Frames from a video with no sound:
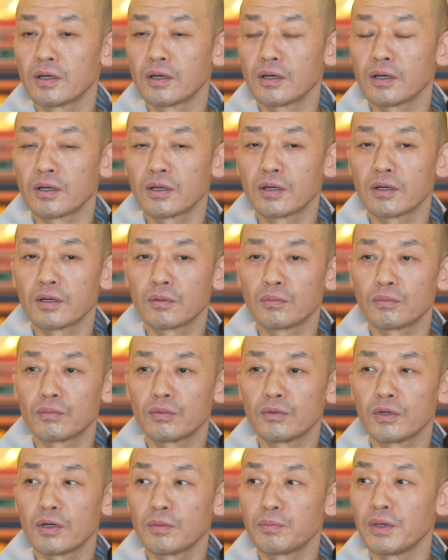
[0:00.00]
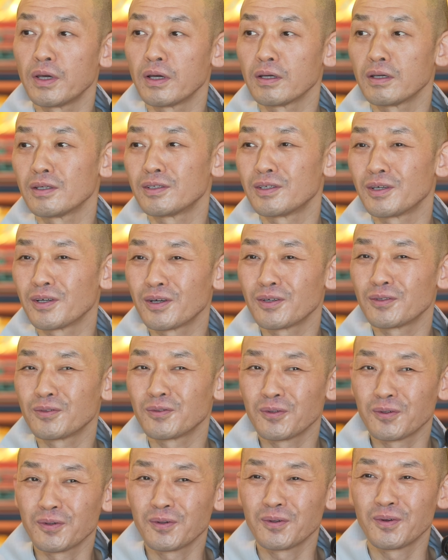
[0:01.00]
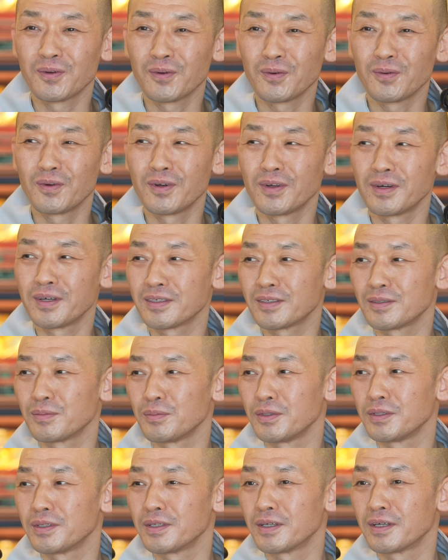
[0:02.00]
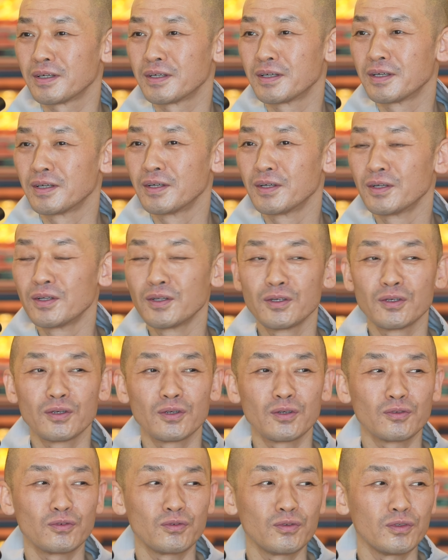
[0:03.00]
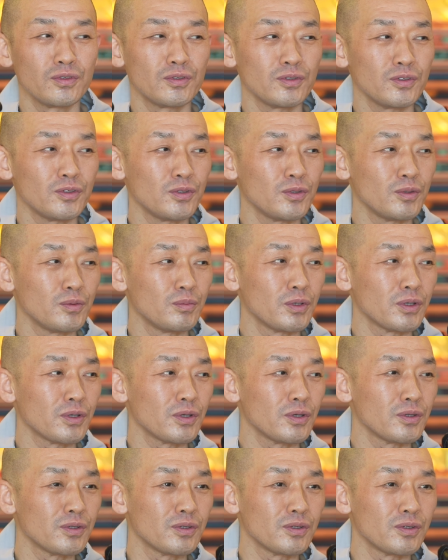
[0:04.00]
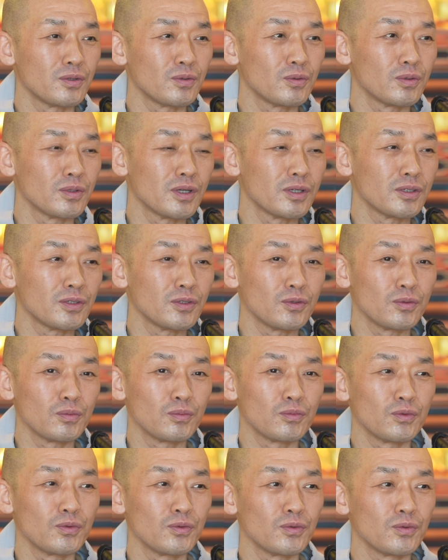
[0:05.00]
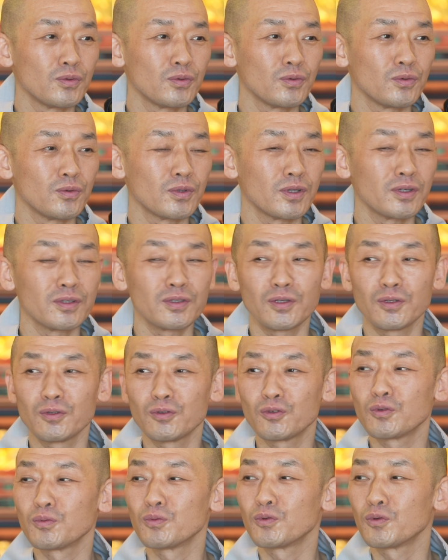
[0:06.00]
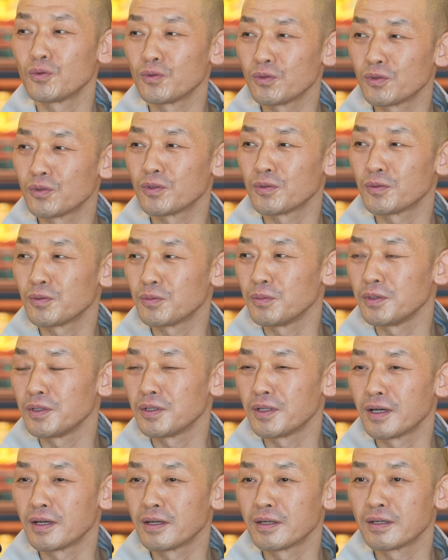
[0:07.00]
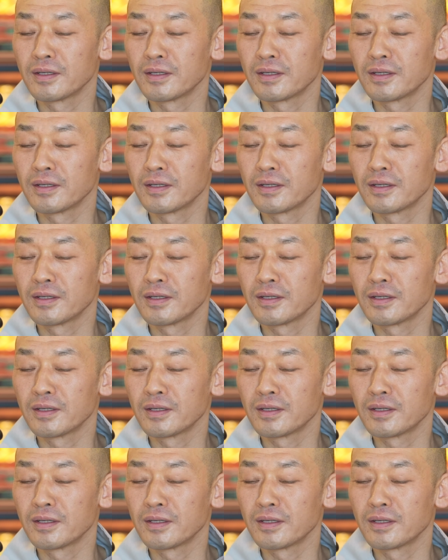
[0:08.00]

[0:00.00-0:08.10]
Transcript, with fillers: 어, 불가피하게 제가 또 올라왔습니다. 어, 주지스님 뵙기를 원하시는 분들한테는 좀 송구스럽습니다.